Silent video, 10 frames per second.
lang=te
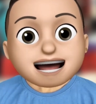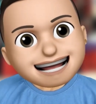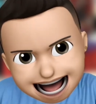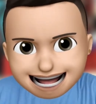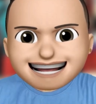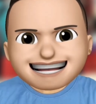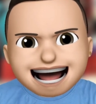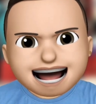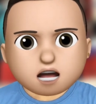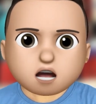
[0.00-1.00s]
ర్యాగింగా
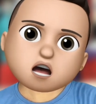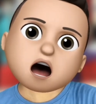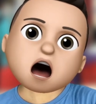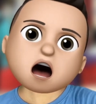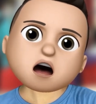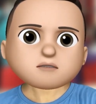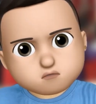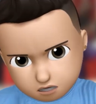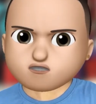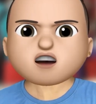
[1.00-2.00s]
రే
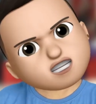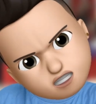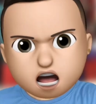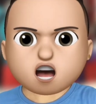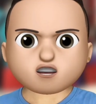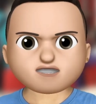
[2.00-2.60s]
మనం ఫస్ట్ ఇయర్